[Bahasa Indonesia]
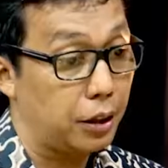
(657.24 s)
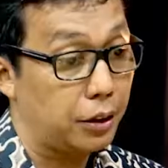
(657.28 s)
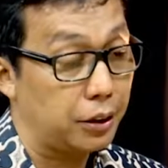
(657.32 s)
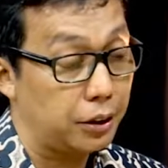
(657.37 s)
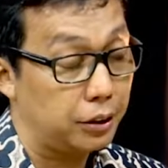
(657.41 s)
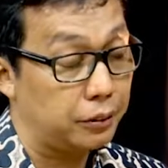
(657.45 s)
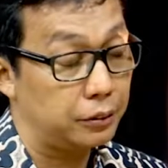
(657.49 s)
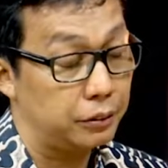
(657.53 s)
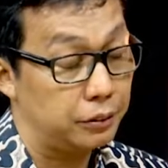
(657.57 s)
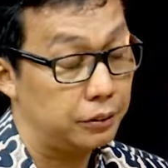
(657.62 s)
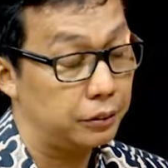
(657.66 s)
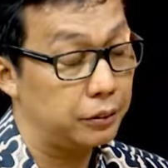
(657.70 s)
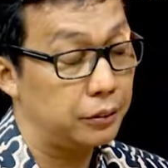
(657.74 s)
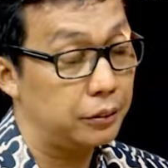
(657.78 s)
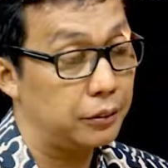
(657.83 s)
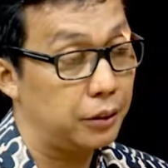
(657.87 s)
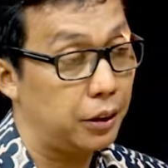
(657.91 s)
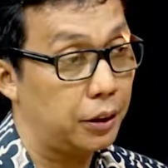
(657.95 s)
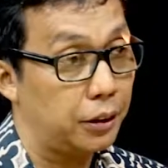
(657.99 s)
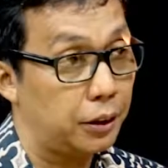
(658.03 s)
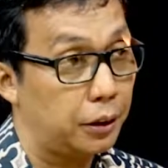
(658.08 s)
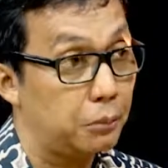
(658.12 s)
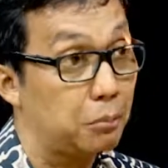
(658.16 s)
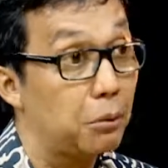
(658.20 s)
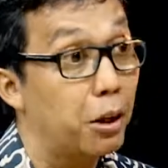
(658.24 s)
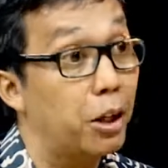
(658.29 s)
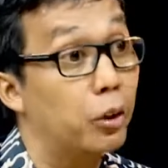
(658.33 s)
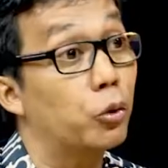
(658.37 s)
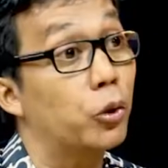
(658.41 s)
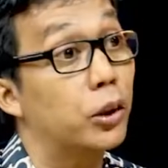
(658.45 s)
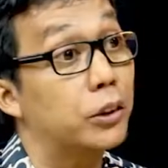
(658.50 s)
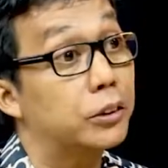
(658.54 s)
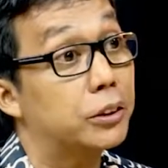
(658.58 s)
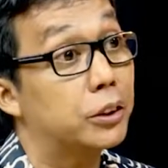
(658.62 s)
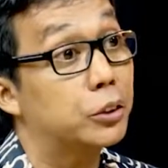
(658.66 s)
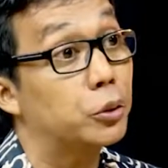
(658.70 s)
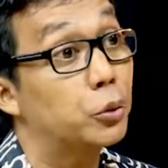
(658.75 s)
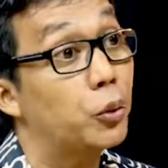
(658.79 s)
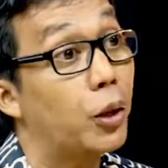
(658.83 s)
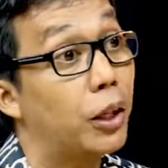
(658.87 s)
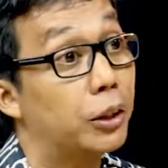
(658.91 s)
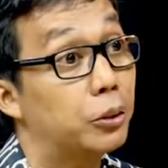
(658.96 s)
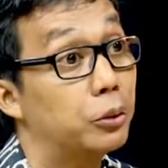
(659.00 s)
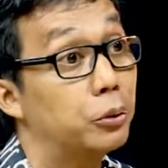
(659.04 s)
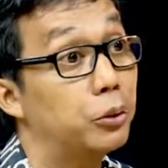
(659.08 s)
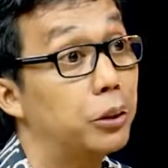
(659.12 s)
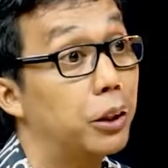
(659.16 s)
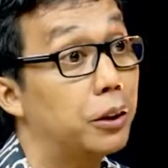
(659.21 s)
akan akan melakukan
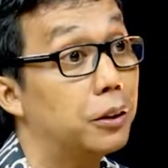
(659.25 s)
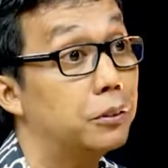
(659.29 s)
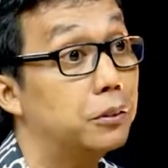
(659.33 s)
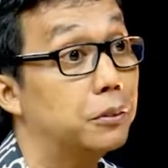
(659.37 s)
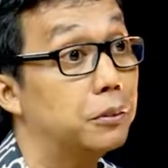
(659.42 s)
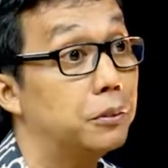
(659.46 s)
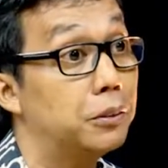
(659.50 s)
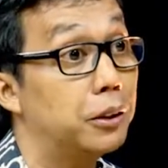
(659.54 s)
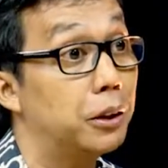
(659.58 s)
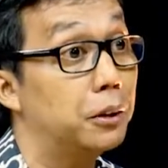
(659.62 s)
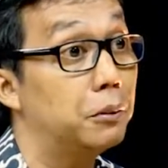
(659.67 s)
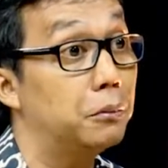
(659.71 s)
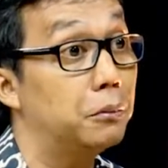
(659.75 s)
sesuatu yang hmm. yang